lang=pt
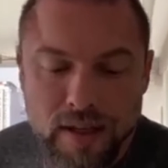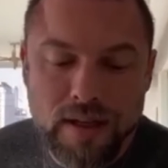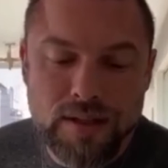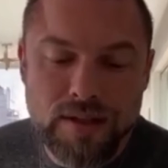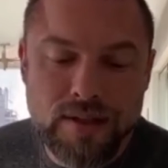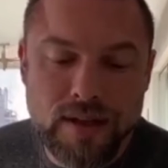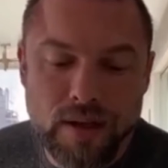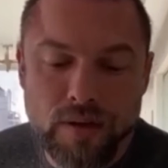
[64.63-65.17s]

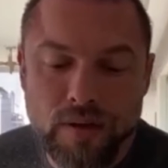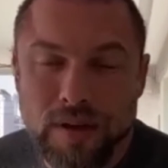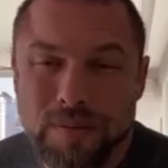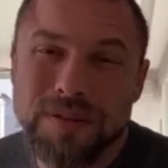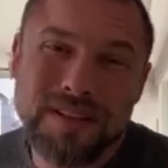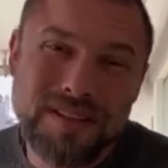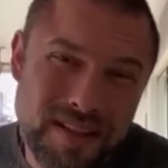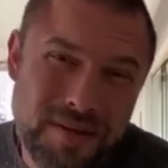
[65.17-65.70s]
de caloria.
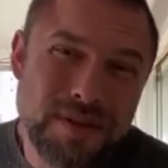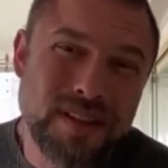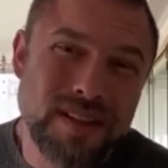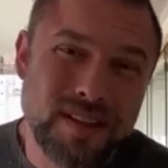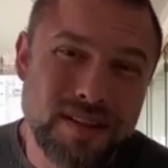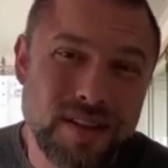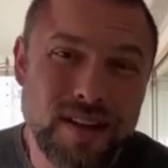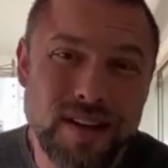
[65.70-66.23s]
Porque sempre que você
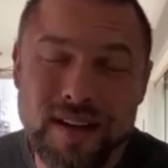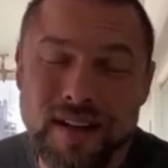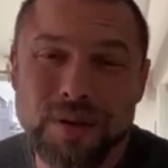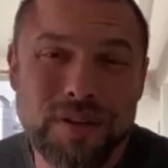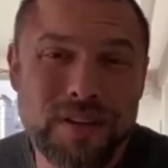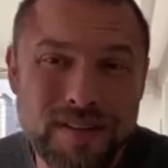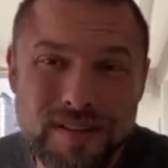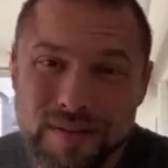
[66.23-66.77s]
retirar
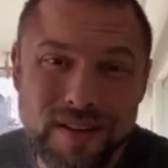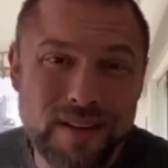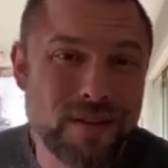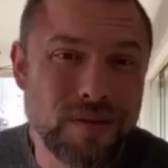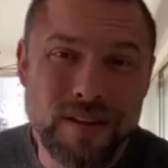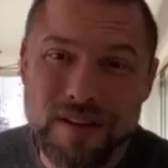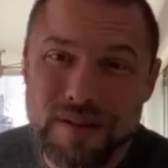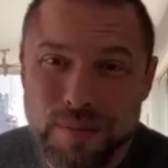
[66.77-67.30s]
caloria, você vai ter
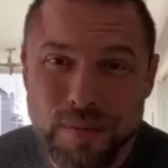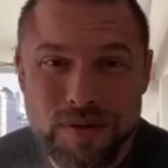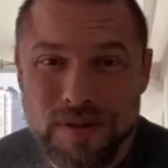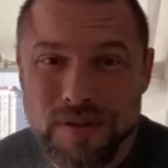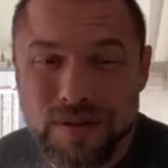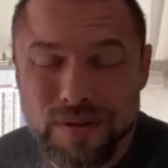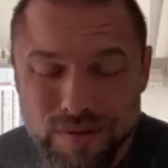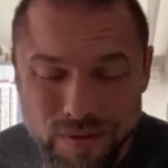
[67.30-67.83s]
uma resposta
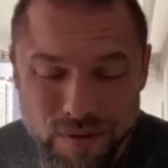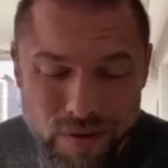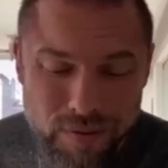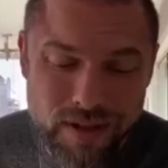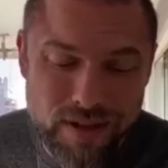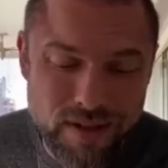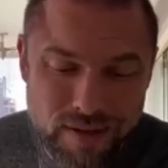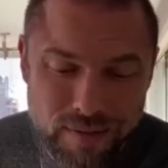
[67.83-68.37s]
de
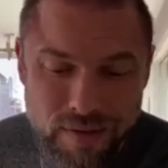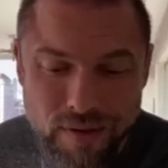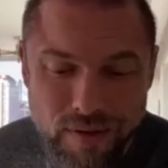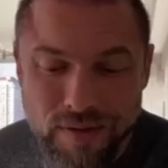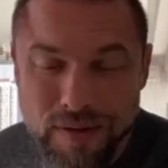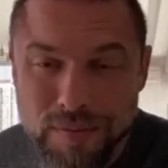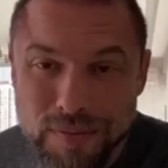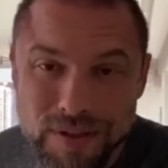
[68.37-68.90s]
fome que, meu,
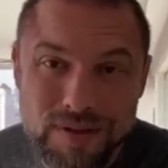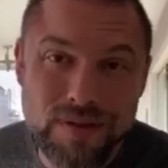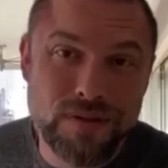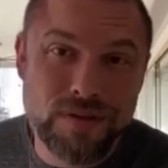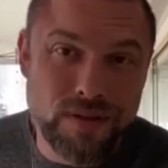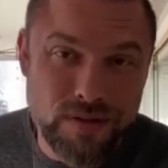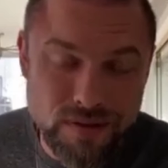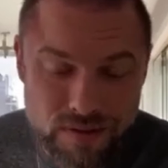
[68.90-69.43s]
vai impedir
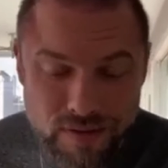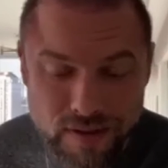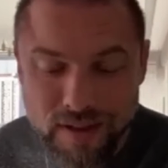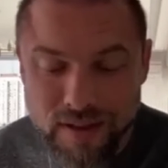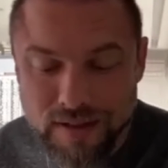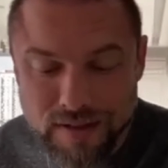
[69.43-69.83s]
você continuar aquela